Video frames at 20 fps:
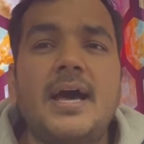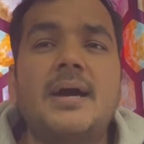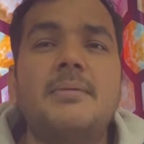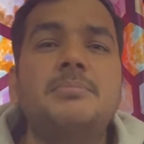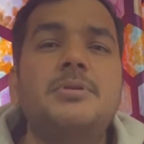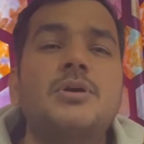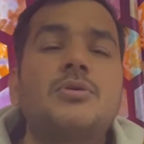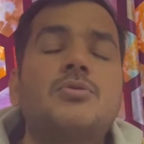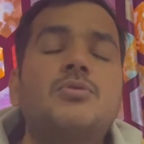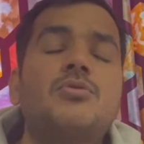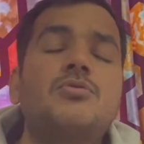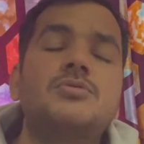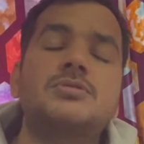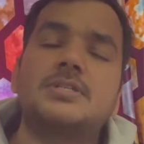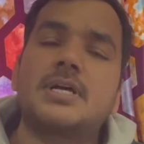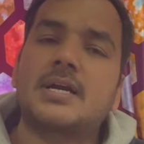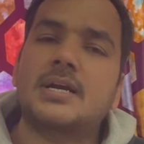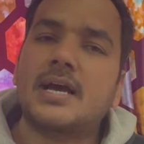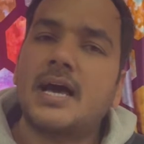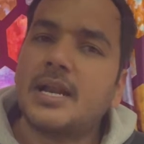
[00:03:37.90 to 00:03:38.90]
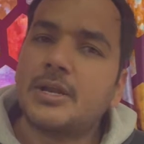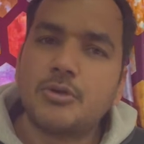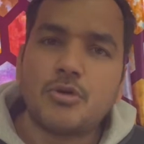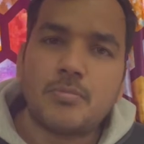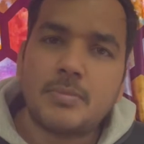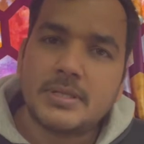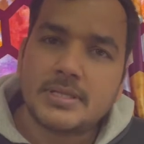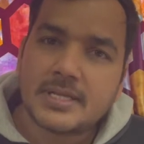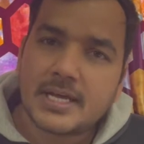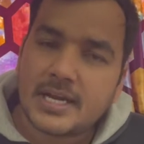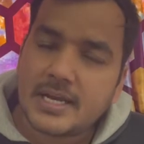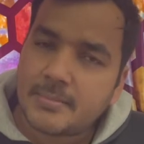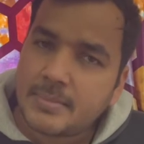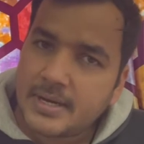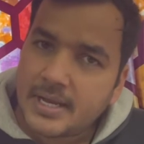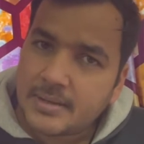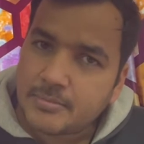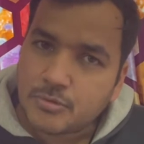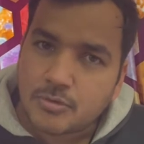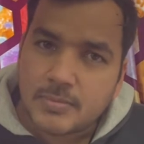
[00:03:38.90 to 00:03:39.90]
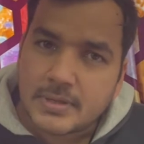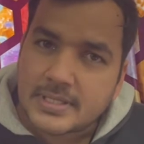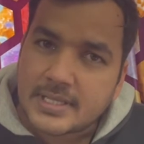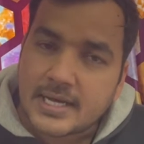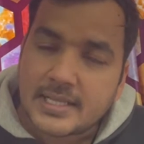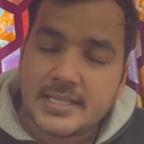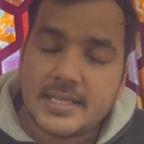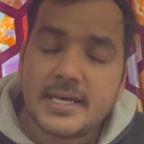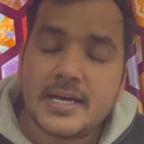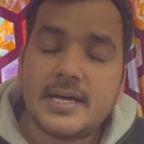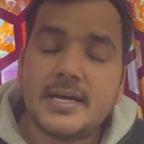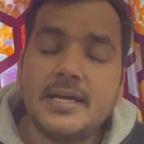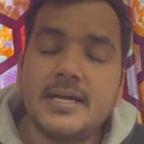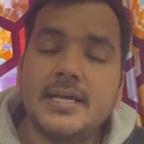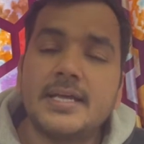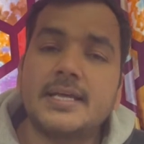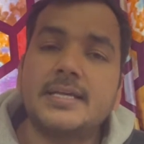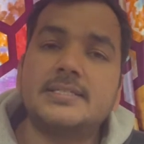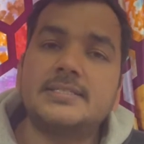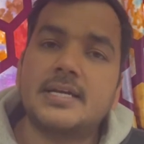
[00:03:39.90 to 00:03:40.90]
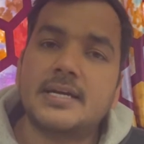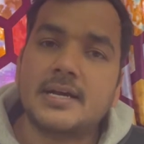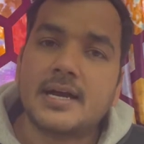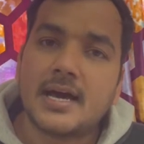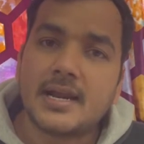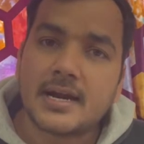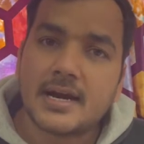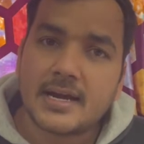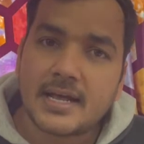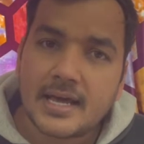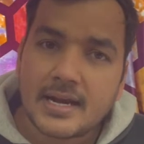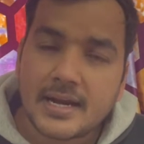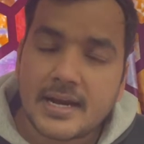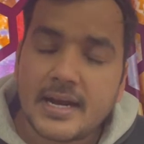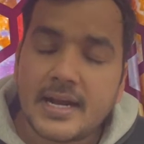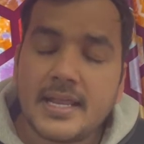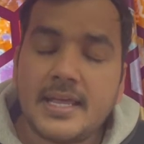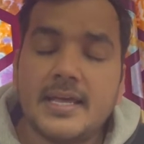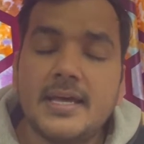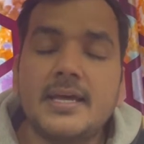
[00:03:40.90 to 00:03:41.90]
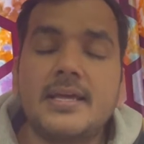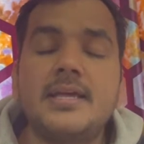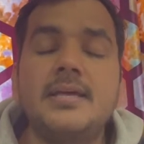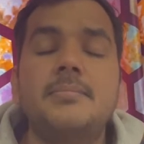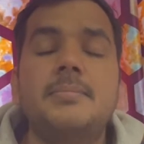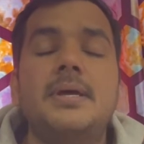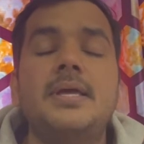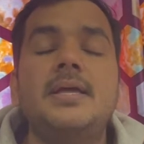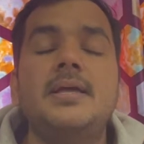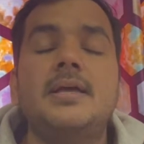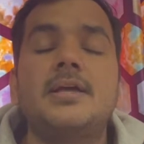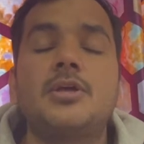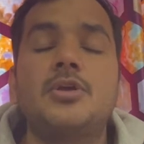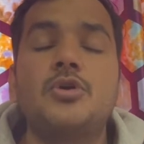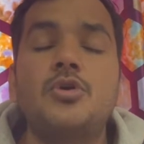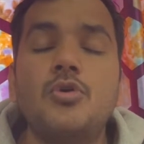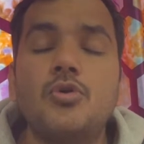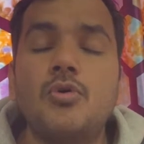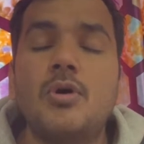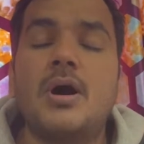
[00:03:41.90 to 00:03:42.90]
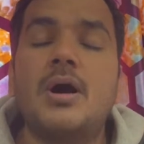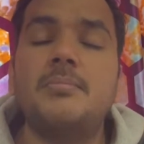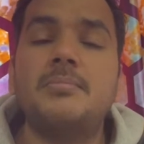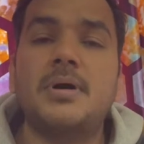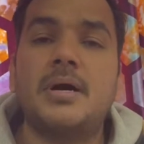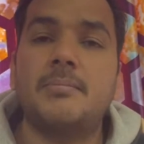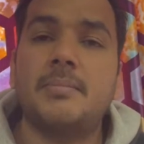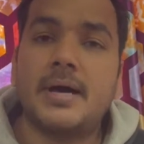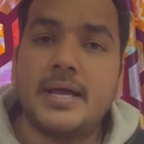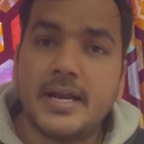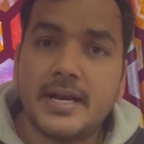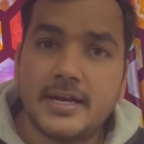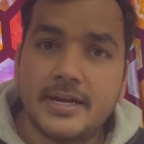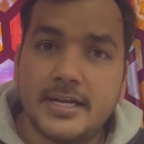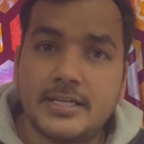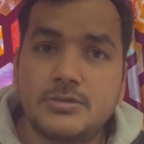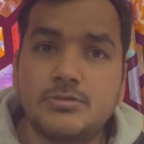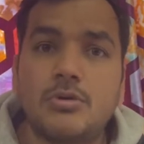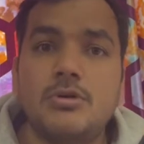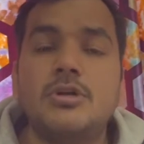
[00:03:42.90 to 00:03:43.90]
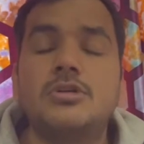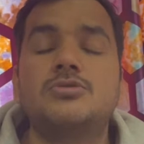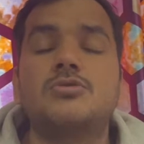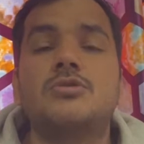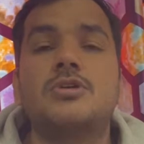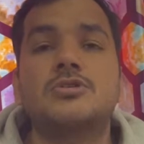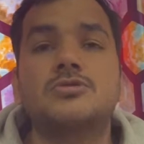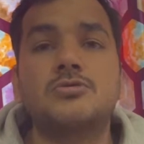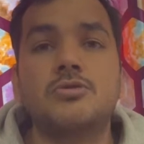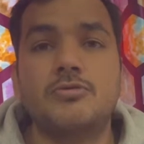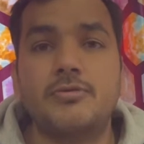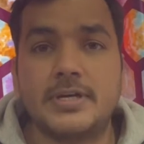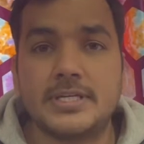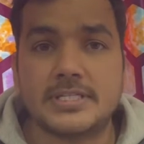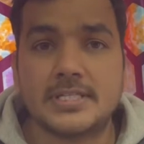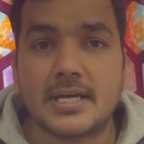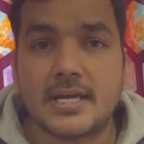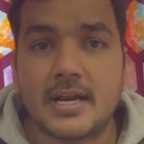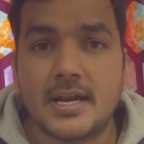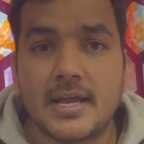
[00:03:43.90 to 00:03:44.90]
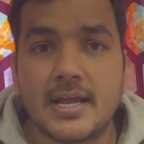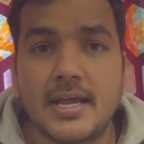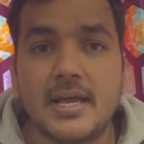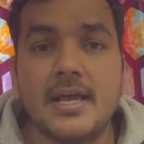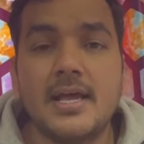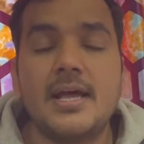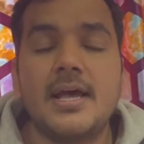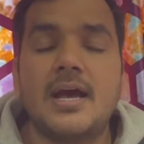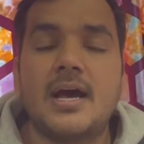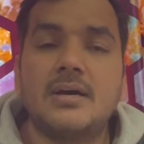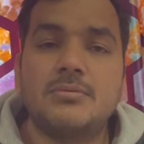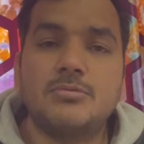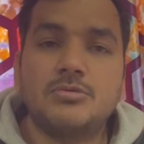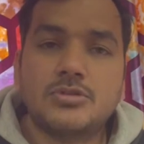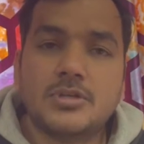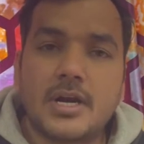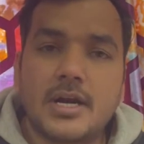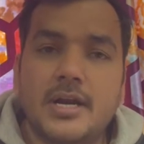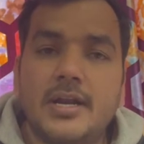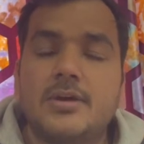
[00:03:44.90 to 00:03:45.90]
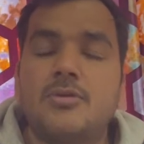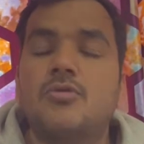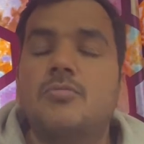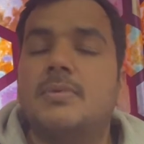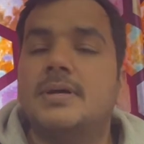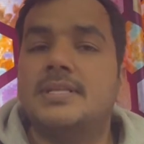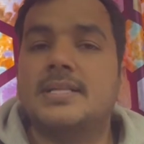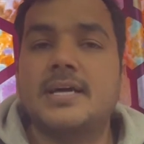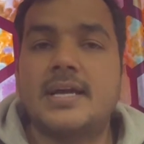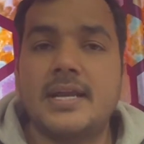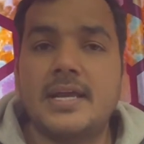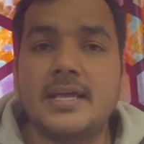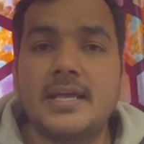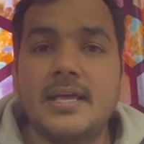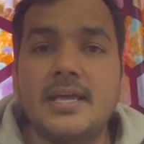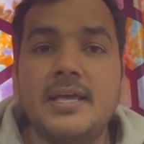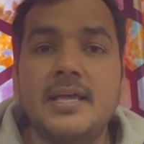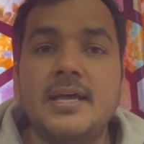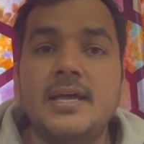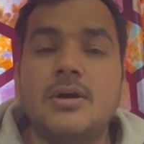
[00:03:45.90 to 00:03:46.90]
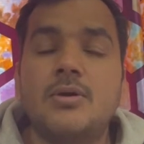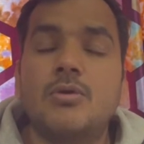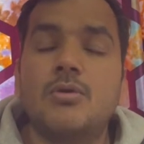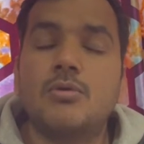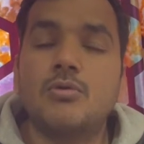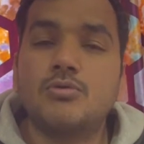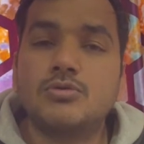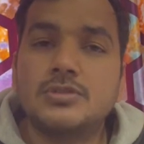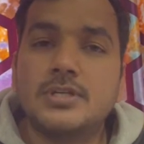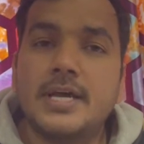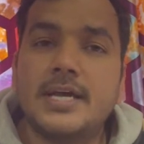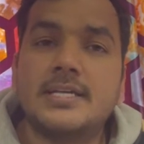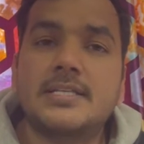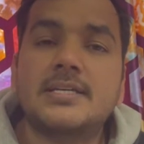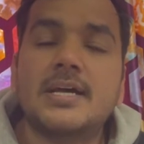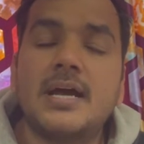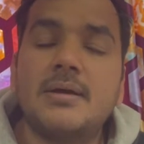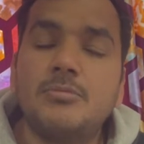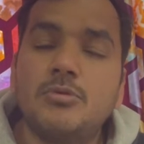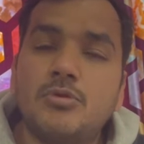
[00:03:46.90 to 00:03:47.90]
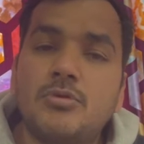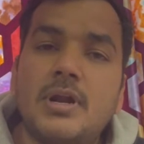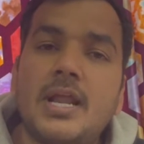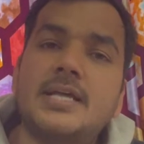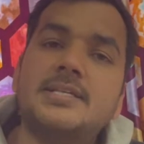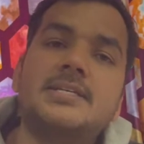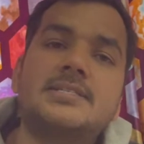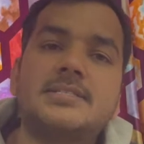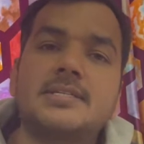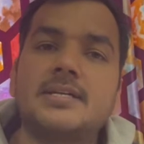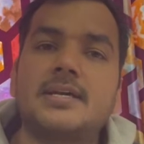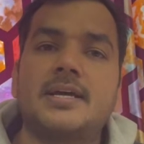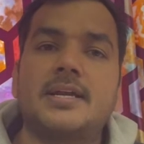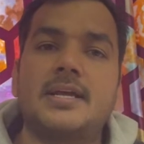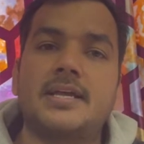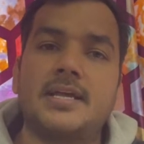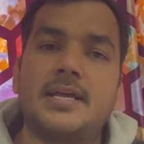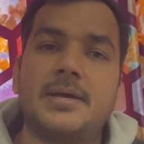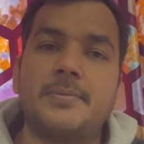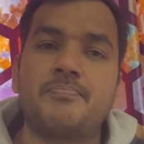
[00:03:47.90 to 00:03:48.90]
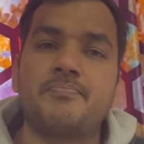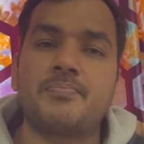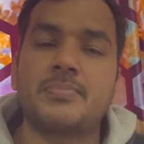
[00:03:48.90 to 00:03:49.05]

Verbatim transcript: अब देखो सरकार क्यों बंद करी है मैंने आपको बता दिया कि सरकार का टारगेट ये है कि भाई क्यों हम हमारे नेचुरल रिसोर्सेज को वेस्ट कर रहे हैं अब उस खड्डे को बंद करेंगे और उस गैस का हम यूटिलाइजेशन करेंगे